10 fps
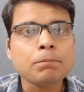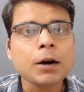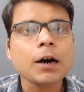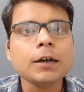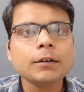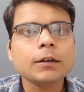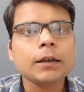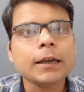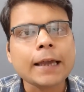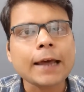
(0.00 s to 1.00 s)
बट
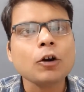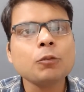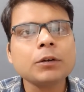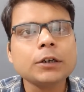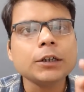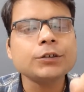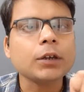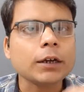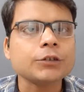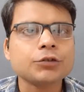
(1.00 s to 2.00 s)
ही कैन नॉट बी
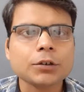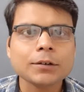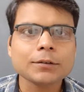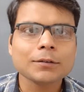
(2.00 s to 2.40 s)
डिस्करेज्ड